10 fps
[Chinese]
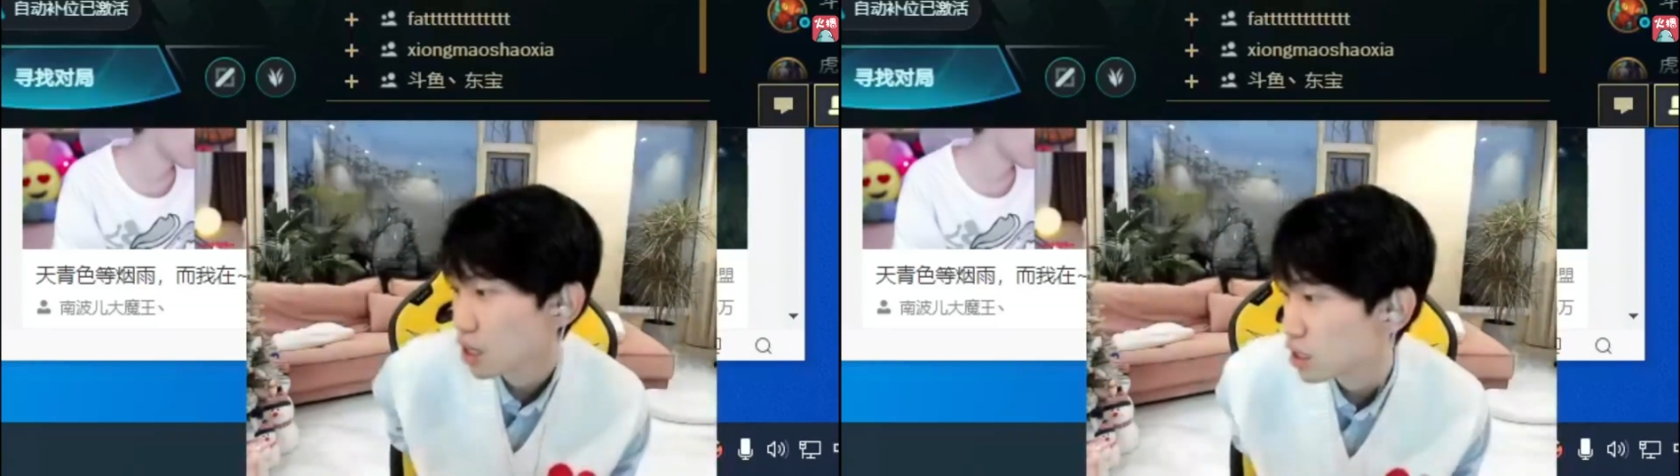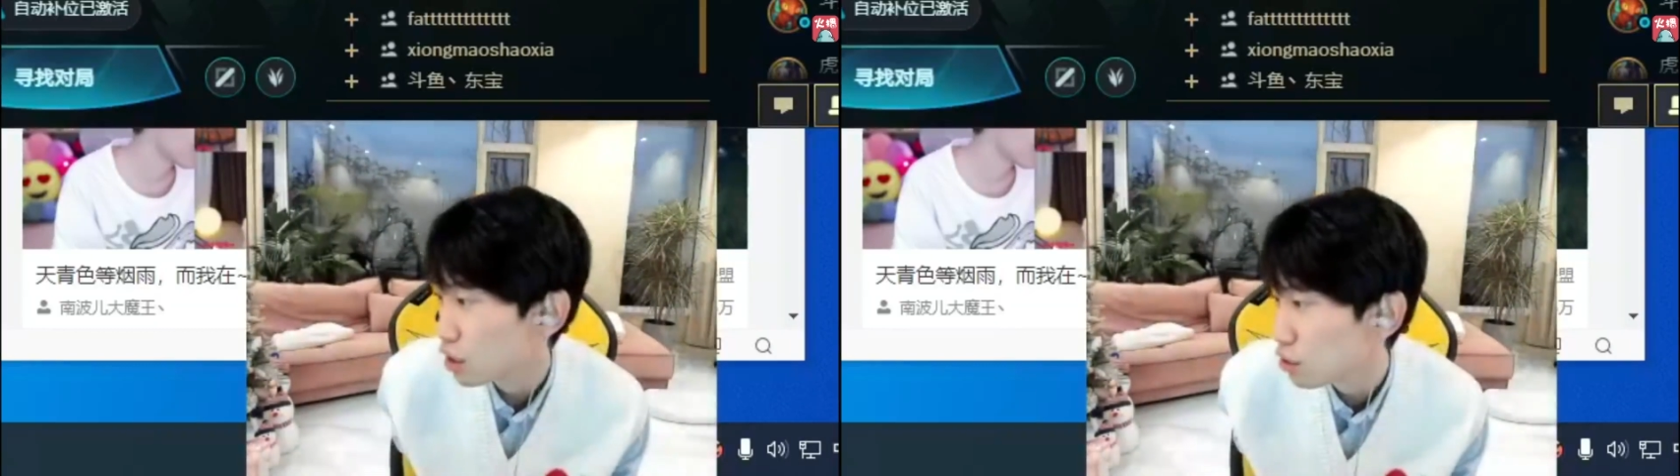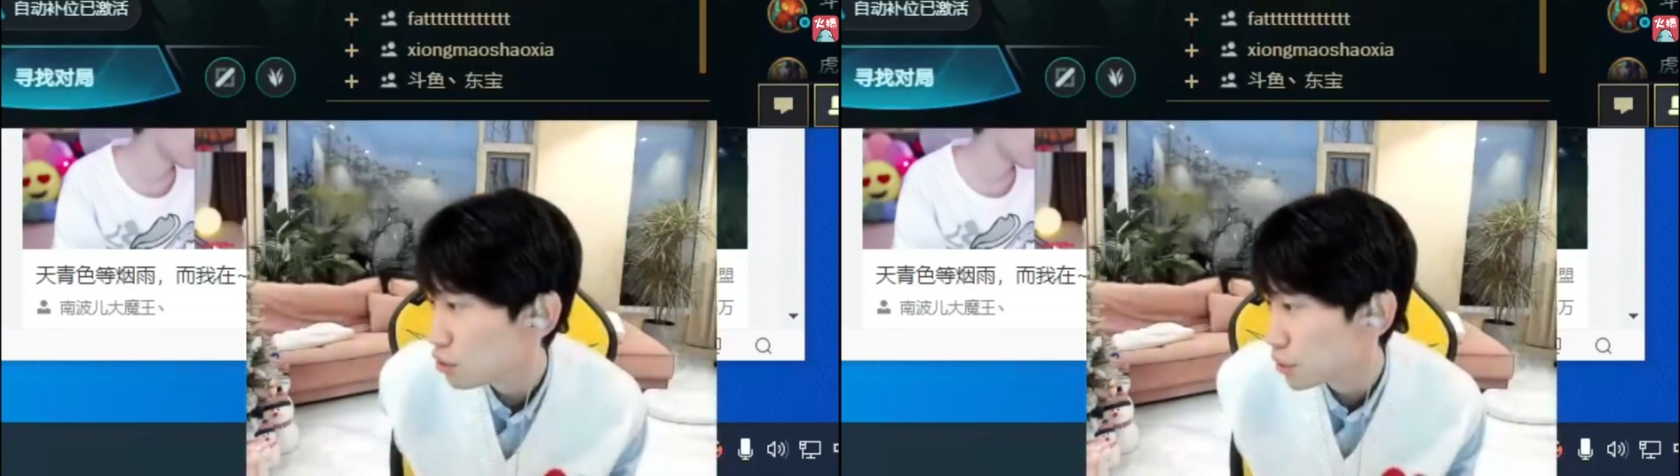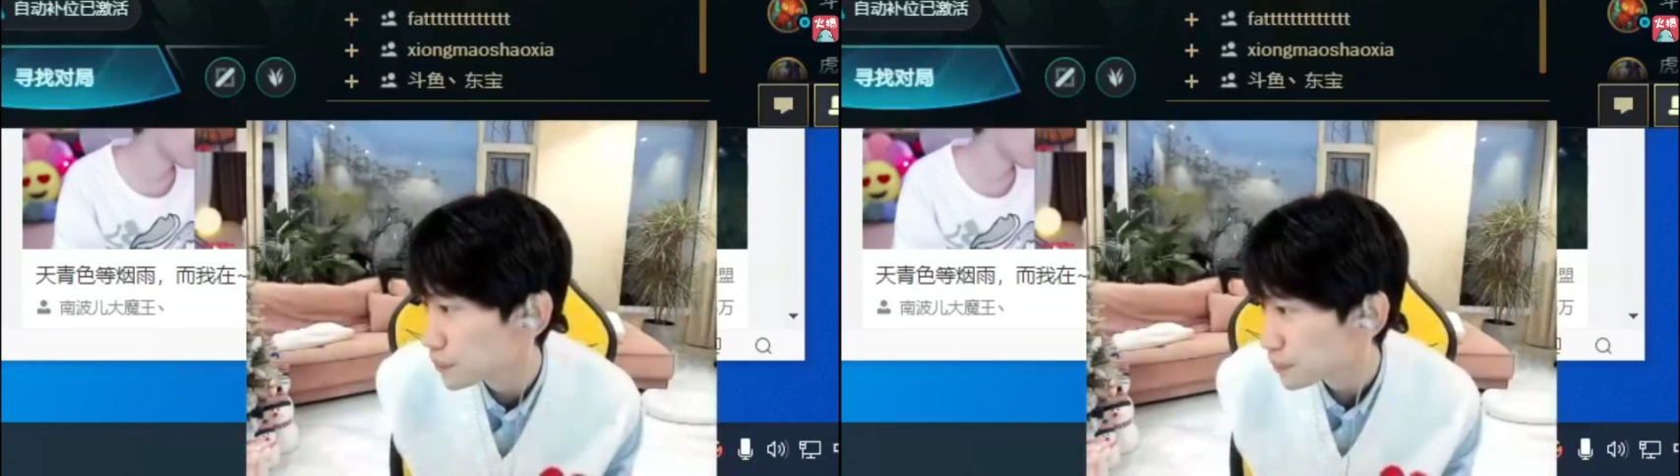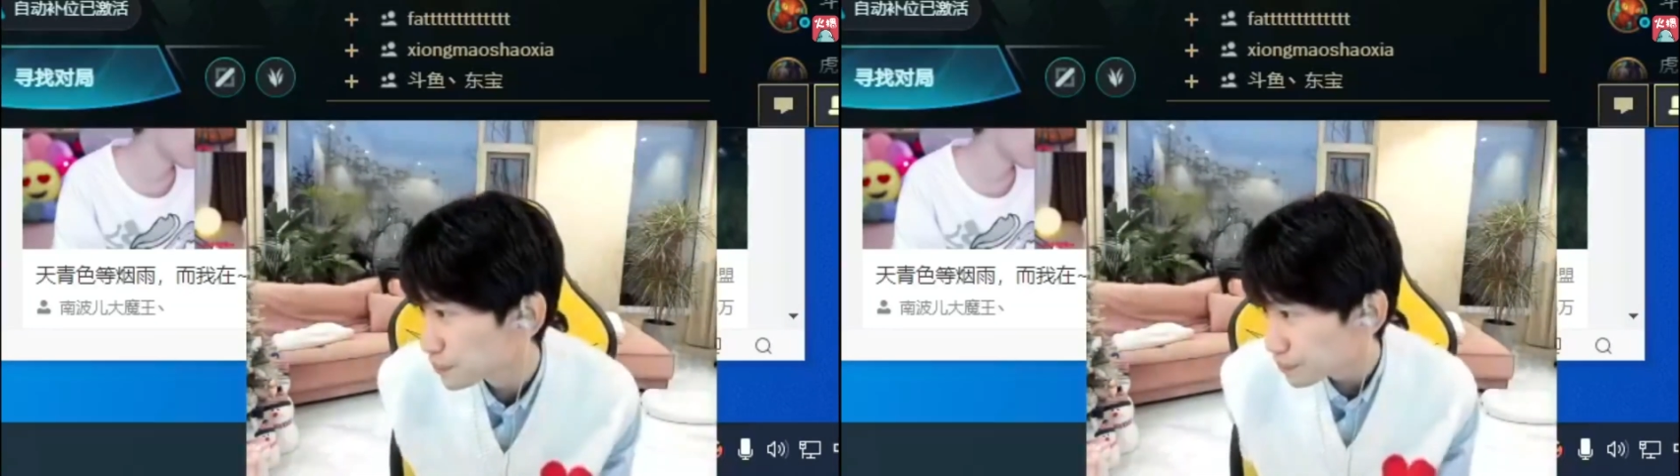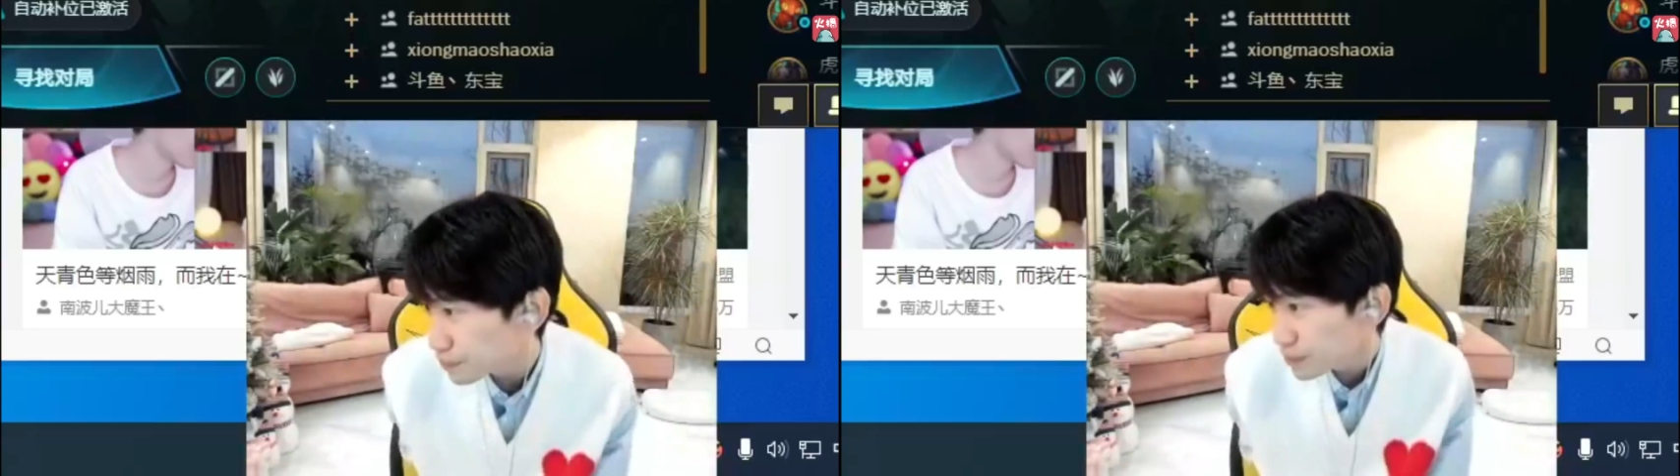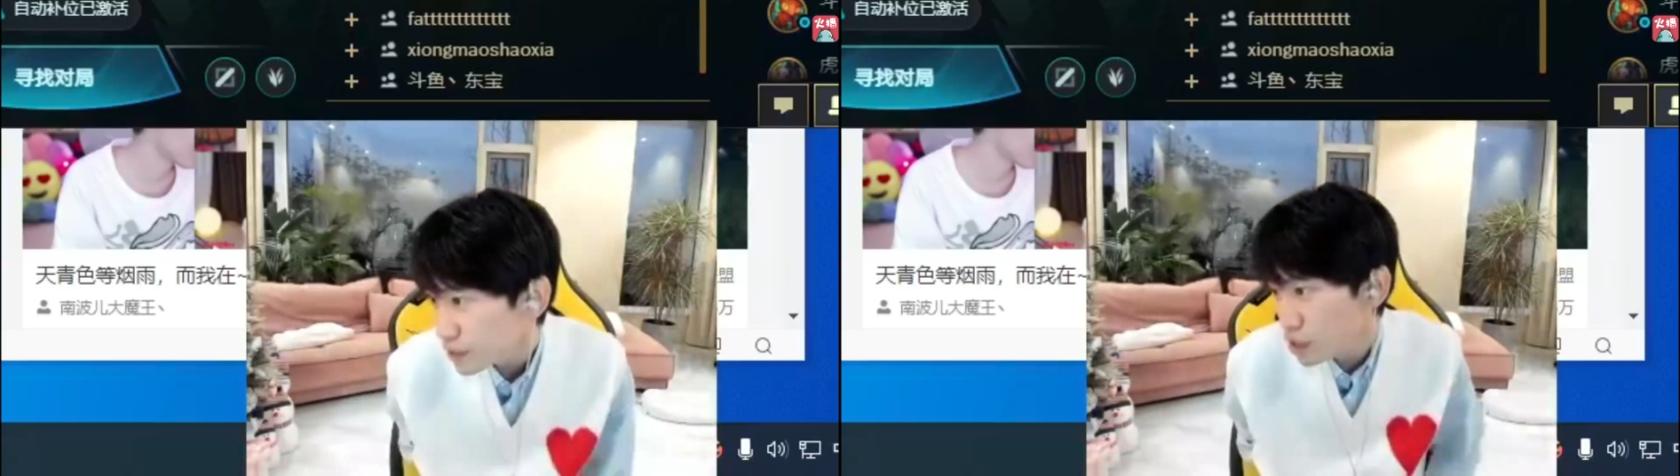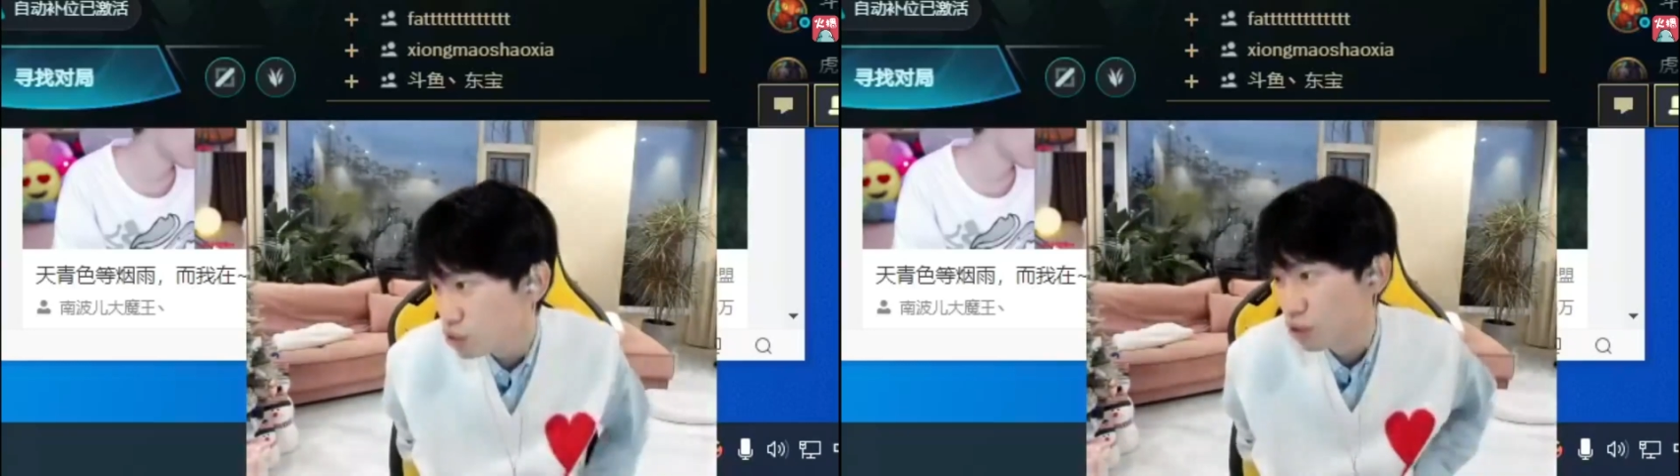然后
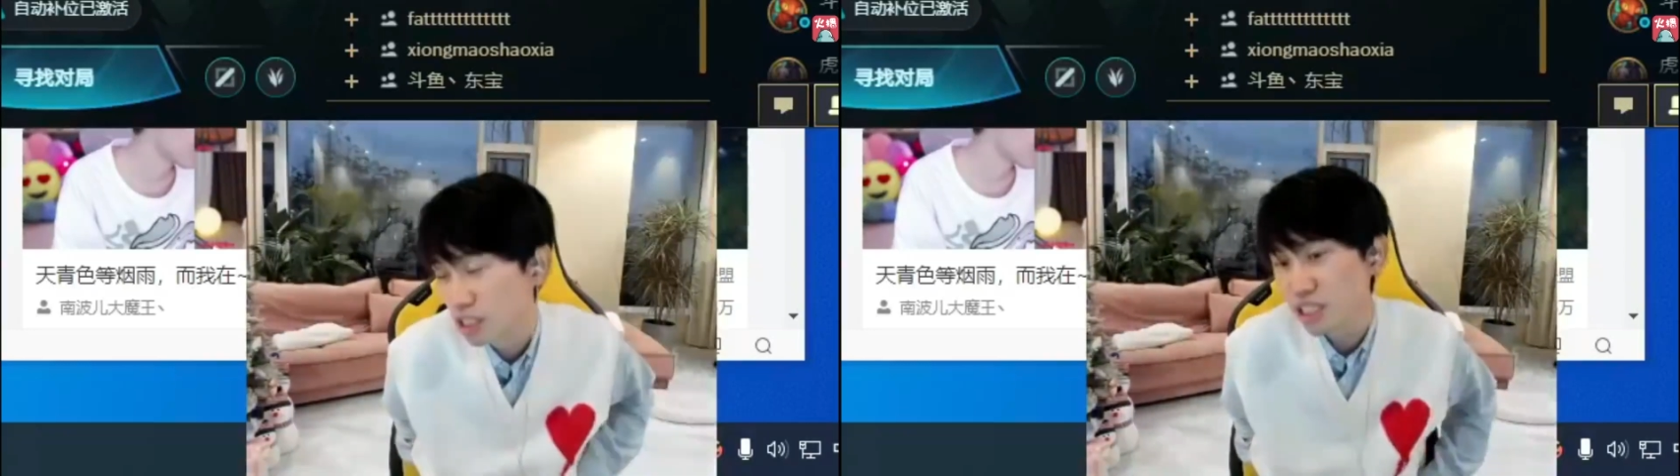主要是